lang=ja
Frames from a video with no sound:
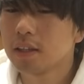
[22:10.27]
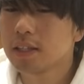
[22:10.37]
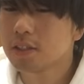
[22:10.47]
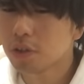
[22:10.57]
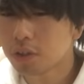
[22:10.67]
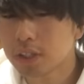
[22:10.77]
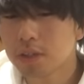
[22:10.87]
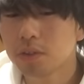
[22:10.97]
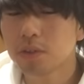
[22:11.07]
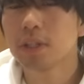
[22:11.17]
ですよって
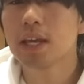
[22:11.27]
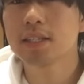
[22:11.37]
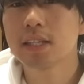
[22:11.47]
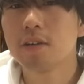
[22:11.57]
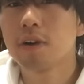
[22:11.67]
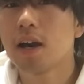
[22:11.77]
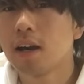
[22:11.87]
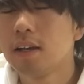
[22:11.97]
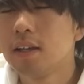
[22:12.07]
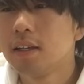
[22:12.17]
言うと店員さんは、
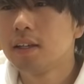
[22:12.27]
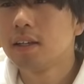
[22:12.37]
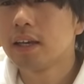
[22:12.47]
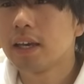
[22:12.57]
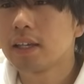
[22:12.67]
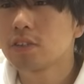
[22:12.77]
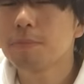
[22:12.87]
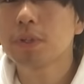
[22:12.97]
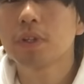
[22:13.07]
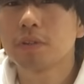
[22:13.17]
えー、
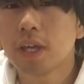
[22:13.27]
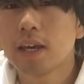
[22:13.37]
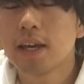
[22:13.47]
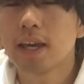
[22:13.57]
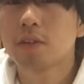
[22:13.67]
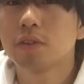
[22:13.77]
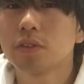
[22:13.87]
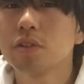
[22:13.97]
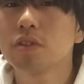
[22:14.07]
ストンピットだとね、えー、あのその